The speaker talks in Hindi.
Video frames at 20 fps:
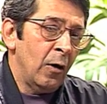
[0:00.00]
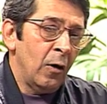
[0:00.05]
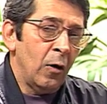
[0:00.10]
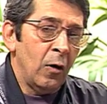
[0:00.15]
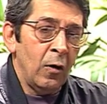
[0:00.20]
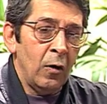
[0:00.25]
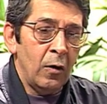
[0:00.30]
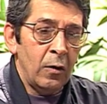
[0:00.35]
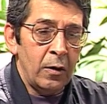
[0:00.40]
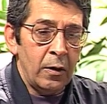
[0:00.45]

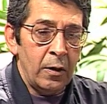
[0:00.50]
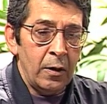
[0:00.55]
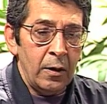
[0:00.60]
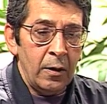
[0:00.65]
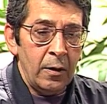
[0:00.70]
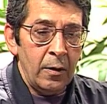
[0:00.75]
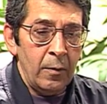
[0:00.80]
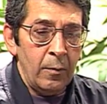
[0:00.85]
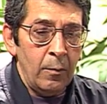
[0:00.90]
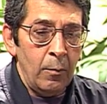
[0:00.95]

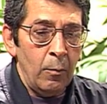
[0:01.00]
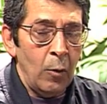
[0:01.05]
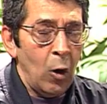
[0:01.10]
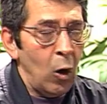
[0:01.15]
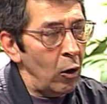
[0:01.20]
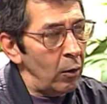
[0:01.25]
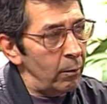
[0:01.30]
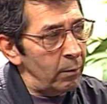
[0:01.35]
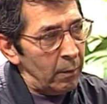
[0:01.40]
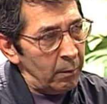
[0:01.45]
और
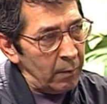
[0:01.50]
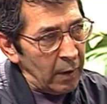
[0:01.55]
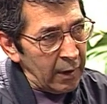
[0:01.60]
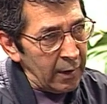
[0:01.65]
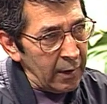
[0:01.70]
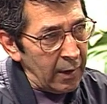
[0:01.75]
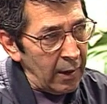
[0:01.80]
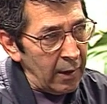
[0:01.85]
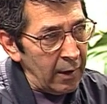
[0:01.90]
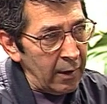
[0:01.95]
माहौल बम्बई
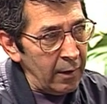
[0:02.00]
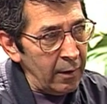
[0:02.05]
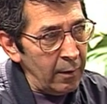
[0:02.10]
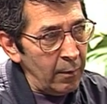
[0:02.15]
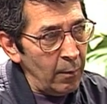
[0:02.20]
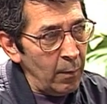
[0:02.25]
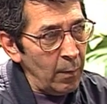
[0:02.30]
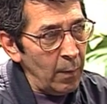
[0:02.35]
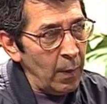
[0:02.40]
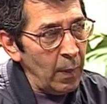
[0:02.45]
का है
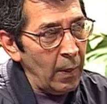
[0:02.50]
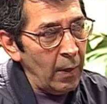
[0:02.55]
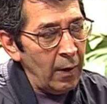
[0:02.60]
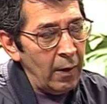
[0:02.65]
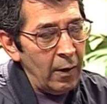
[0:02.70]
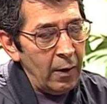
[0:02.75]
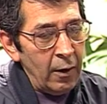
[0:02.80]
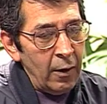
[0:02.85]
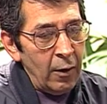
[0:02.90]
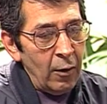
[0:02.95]

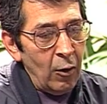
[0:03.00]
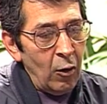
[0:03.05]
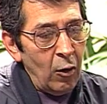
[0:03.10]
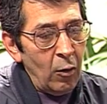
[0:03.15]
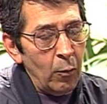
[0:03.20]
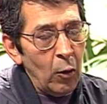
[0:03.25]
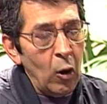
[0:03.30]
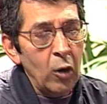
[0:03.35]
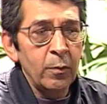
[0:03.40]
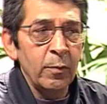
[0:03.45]
और
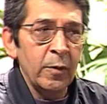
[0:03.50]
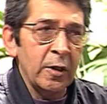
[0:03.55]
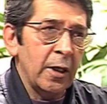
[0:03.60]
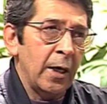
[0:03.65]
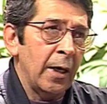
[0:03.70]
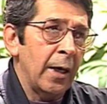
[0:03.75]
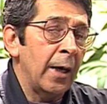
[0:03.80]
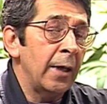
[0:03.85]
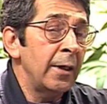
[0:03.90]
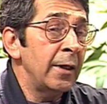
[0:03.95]
बहुत मज़ा
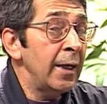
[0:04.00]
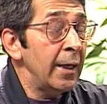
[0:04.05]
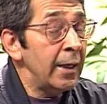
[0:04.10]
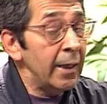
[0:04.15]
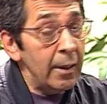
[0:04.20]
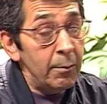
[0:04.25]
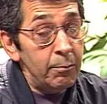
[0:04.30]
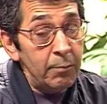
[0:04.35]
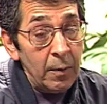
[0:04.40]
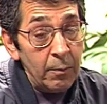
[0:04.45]
आया
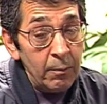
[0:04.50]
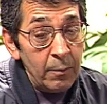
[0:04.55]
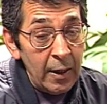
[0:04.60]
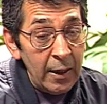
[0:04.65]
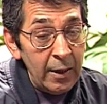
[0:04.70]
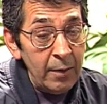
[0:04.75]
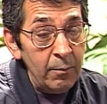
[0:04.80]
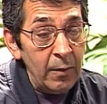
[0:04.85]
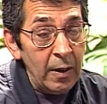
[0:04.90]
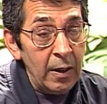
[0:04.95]
लेकिन
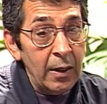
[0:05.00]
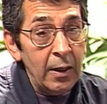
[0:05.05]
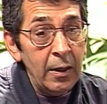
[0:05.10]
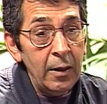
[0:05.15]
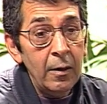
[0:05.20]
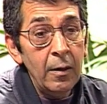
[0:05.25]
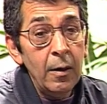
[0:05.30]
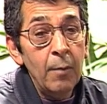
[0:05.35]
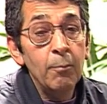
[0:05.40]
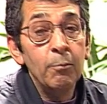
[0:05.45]
बम्बई में
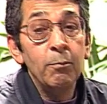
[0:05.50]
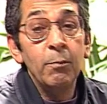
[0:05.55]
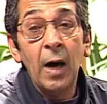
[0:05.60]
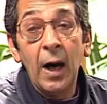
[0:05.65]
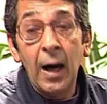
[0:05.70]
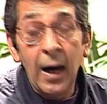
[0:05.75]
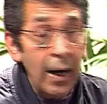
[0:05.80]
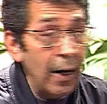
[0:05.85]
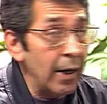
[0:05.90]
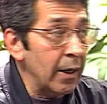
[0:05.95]

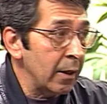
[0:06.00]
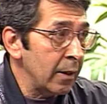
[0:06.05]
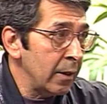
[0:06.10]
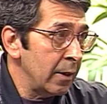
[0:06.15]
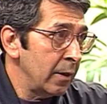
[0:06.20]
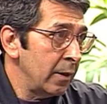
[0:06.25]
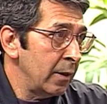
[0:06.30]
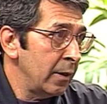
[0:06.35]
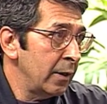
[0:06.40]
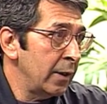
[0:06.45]
बाहर
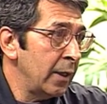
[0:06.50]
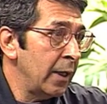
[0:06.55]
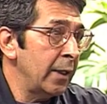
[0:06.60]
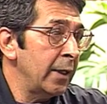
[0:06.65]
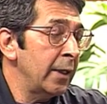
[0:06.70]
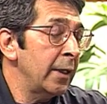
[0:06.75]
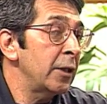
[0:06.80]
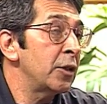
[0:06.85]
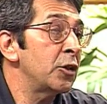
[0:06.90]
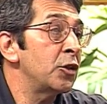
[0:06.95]
यानी
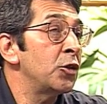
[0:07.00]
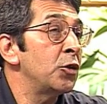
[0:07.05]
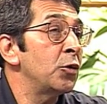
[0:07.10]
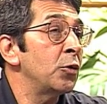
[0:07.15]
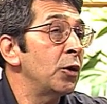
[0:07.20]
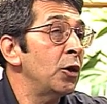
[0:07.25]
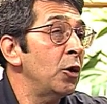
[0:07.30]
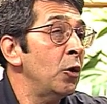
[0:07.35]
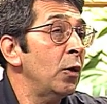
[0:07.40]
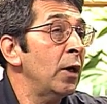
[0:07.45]
कि
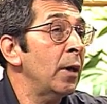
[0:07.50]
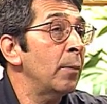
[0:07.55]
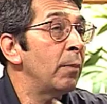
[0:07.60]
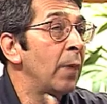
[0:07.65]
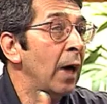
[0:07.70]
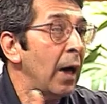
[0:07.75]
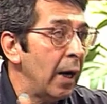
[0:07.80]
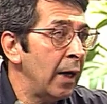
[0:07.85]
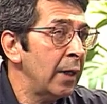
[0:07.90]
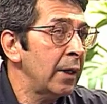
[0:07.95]
स्टूडियो के
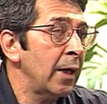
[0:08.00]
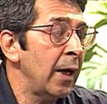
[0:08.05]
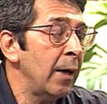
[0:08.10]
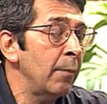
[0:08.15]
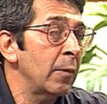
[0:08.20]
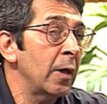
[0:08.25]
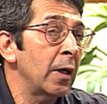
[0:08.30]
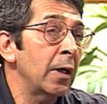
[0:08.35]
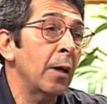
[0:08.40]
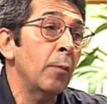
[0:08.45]
बाहर काम
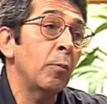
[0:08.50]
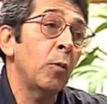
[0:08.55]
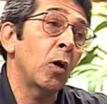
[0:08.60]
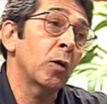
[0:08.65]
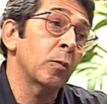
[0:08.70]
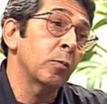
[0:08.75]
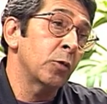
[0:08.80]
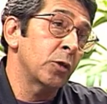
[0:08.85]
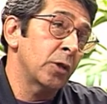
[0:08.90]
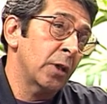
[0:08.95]
करना
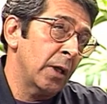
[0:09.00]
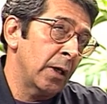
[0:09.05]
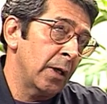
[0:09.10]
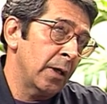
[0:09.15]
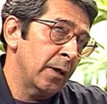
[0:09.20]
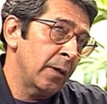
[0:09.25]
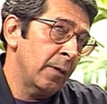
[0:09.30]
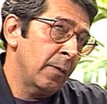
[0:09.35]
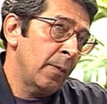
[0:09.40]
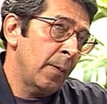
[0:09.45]
बहुत मुश्किल
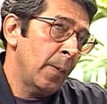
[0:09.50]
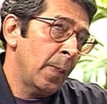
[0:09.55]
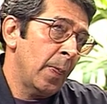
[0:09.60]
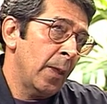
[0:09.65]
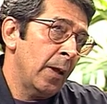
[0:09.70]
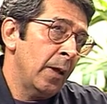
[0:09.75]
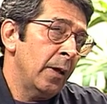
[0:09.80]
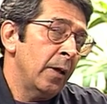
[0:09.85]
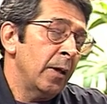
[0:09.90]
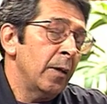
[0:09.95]
है
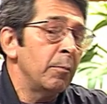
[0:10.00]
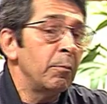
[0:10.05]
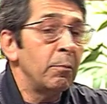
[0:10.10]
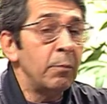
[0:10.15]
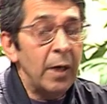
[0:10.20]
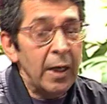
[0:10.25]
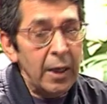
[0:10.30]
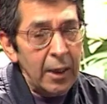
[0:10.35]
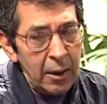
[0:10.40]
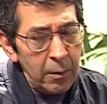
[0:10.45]
क्यों
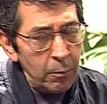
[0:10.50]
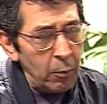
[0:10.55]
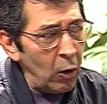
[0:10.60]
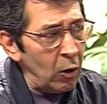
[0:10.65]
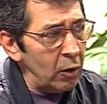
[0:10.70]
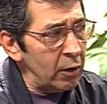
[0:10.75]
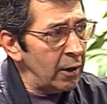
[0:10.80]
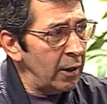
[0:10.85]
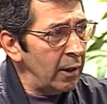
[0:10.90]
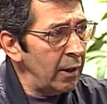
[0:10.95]
भीड़
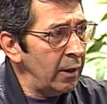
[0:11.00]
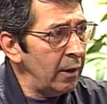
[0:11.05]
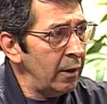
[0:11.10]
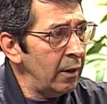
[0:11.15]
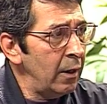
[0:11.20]
बहुत है